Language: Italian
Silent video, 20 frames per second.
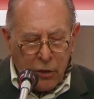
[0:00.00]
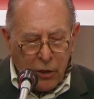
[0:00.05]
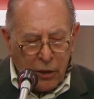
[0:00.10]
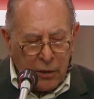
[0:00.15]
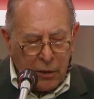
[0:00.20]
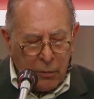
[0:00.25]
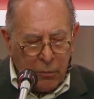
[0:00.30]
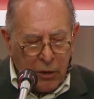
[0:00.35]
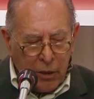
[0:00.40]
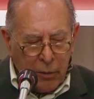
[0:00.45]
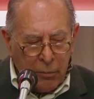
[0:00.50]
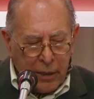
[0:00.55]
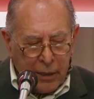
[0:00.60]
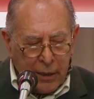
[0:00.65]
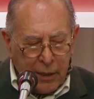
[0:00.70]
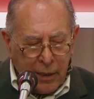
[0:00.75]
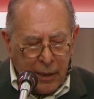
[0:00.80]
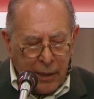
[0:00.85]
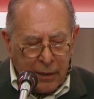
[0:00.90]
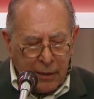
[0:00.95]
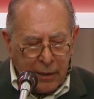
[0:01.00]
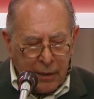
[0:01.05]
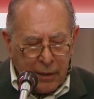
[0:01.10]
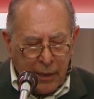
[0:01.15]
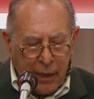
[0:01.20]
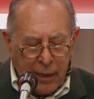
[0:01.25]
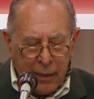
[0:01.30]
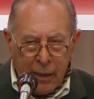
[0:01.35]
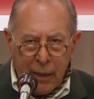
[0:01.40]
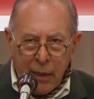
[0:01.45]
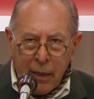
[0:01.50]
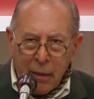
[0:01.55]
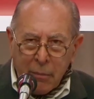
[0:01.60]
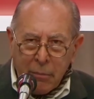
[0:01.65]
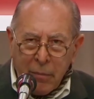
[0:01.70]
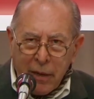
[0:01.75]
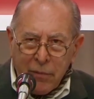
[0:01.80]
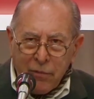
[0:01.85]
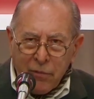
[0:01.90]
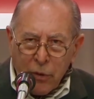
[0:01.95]
XVI in America Latina,
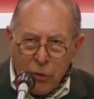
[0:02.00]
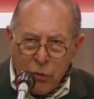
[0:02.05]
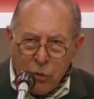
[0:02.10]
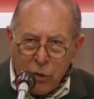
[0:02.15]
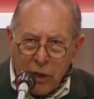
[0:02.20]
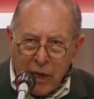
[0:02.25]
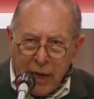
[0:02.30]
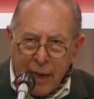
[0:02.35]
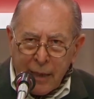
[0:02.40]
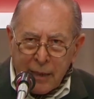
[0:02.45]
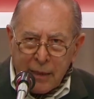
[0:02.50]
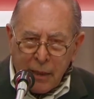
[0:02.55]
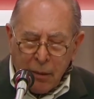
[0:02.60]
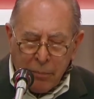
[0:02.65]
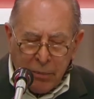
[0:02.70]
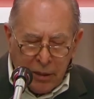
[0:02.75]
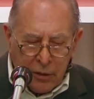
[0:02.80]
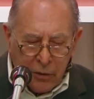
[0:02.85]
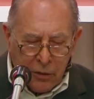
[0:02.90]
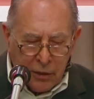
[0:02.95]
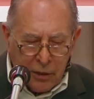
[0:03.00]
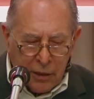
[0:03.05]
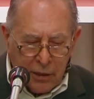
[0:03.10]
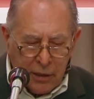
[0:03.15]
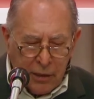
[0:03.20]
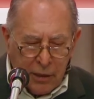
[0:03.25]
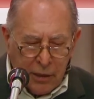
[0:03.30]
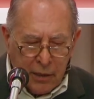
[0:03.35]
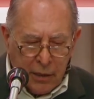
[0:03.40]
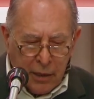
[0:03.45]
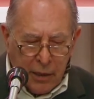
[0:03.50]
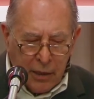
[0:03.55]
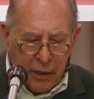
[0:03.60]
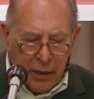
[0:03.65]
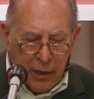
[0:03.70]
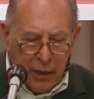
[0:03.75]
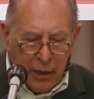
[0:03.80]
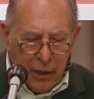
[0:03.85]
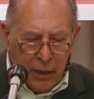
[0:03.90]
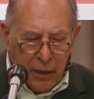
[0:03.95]
ma involucrata, per così
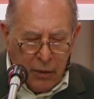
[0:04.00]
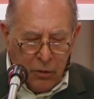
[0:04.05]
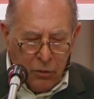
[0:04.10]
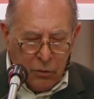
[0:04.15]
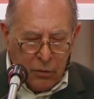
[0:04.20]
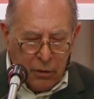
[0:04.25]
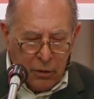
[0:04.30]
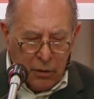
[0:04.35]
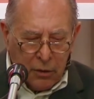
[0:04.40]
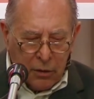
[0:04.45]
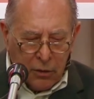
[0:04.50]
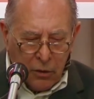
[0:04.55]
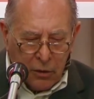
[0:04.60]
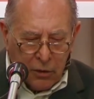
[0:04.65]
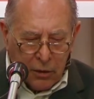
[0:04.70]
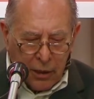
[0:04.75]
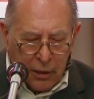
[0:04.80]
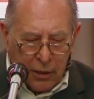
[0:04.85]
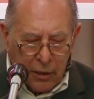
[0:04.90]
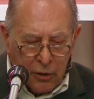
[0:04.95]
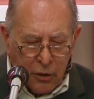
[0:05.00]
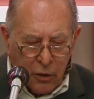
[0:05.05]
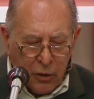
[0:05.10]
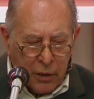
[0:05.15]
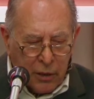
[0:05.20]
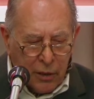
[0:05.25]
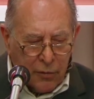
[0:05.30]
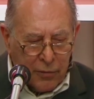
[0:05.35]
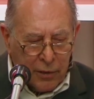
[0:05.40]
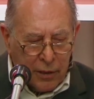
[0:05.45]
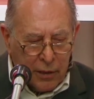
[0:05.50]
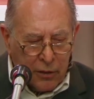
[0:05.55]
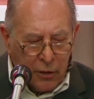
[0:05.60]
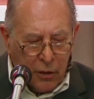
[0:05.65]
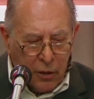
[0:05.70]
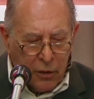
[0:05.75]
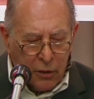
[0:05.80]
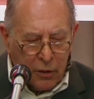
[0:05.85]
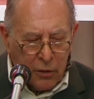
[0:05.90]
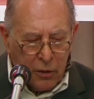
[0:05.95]
dire, in un contenitore
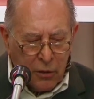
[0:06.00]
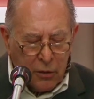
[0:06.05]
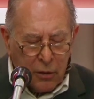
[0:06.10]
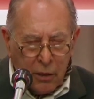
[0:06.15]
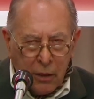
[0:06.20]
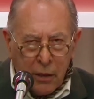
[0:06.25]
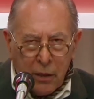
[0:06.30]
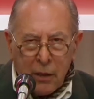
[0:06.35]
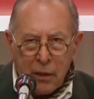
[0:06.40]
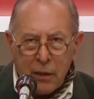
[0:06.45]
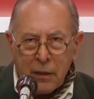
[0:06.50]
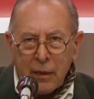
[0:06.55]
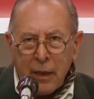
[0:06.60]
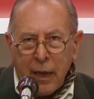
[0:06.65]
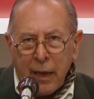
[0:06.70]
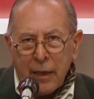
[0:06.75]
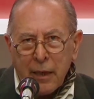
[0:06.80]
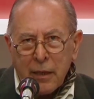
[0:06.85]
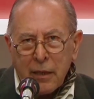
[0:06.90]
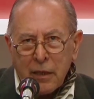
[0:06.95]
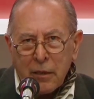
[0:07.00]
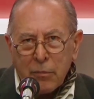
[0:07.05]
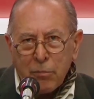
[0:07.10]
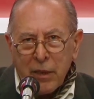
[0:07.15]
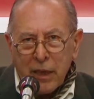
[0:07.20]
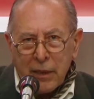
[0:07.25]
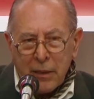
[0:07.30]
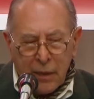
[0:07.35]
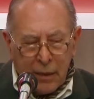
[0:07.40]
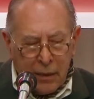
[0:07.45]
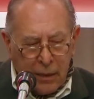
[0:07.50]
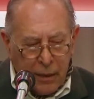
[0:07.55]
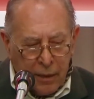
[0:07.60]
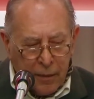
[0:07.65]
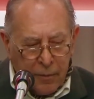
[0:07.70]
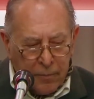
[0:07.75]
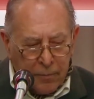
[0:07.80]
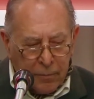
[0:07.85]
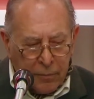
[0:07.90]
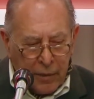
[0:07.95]
definitorio tale da
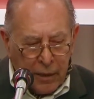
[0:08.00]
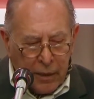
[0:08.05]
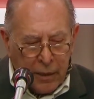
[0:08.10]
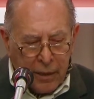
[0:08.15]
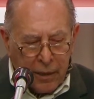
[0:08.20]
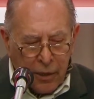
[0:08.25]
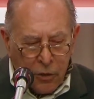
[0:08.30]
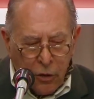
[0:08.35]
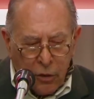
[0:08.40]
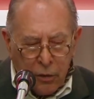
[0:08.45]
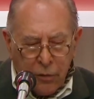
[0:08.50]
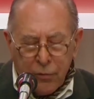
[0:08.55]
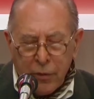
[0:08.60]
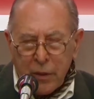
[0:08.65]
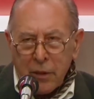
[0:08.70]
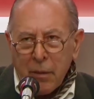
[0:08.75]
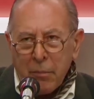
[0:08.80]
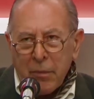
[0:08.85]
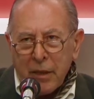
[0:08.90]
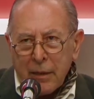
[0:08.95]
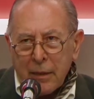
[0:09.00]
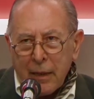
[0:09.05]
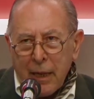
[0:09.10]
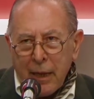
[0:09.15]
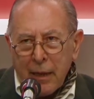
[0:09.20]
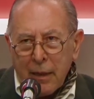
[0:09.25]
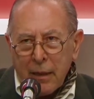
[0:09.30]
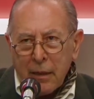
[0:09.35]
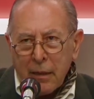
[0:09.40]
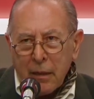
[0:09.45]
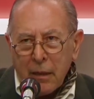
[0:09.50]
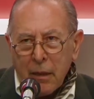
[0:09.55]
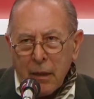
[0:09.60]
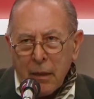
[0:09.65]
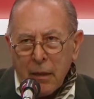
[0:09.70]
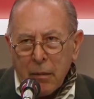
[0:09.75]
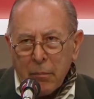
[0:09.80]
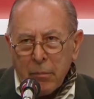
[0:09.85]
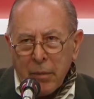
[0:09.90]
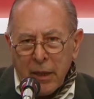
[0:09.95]
sbiadire le ragioni
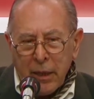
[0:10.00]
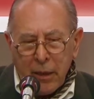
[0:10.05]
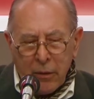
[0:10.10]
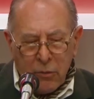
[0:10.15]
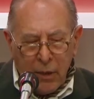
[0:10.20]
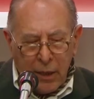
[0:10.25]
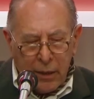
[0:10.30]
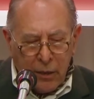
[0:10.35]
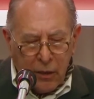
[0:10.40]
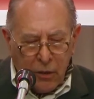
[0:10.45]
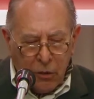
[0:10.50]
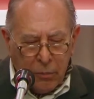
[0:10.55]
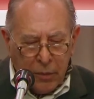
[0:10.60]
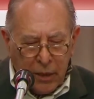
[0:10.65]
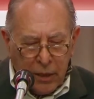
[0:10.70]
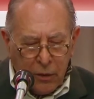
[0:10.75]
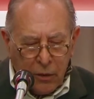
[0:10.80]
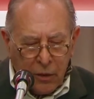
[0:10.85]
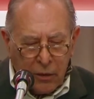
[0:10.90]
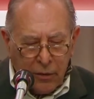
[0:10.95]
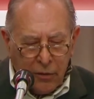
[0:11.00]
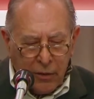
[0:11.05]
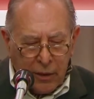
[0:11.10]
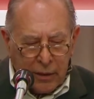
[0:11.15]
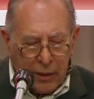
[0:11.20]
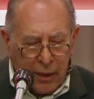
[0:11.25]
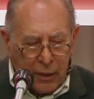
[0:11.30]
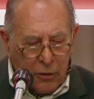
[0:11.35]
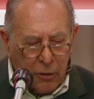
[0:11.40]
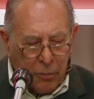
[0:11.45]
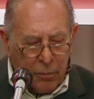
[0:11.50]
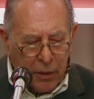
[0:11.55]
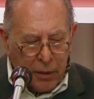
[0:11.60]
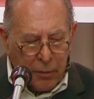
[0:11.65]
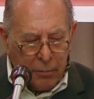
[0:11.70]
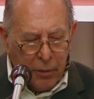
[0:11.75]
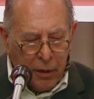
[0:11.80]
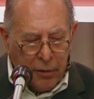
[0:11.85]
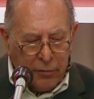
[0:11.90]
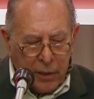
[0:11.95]
fondamentali per le quali Romero è
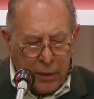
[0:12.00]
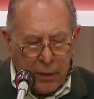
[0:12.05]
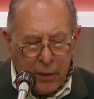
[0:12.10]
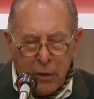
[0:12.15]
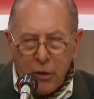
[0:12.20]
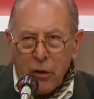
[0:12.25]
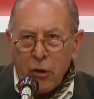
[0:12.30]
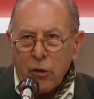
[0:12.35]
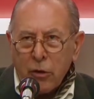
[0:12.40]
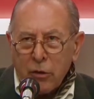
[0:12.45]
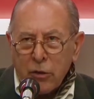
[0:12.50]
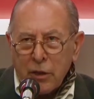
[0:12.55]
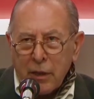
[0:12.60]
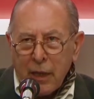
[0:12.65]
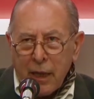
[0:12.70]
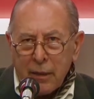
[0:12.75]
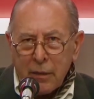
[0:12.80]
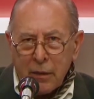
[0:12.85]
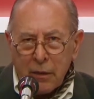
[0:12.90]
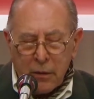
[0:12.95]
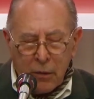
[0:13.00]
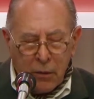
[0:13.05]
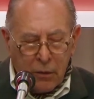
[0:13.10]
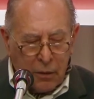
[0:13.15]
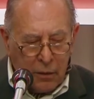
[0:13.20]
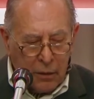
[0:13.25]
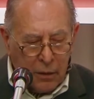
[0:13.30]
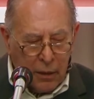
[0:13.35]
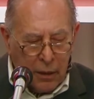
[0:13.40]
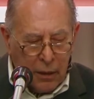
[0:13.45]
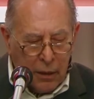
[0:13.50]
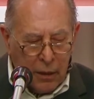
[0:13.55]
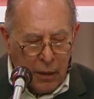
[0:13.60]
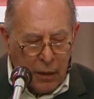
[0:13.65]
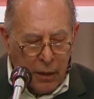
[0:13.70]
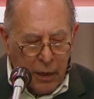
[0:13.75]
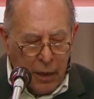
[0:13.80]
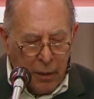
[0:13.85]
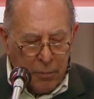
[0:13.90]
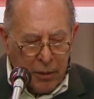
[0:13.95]
diventato per i poveri il loro santo
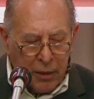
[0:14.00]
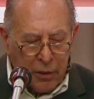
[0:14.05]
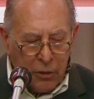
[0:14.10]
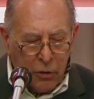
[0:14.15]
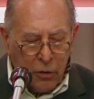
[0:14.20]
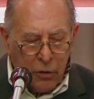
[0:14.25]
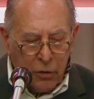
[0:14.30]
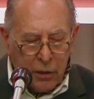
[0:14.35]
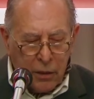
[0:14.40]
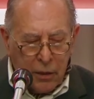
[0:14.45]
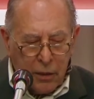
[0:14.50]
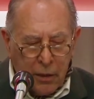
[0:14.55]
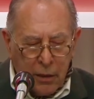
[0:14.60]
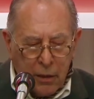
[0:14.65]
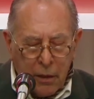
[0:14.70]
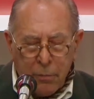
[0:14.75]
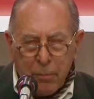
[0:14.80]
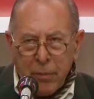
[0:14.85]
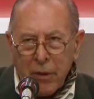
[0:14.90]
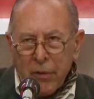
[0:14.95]
e per noi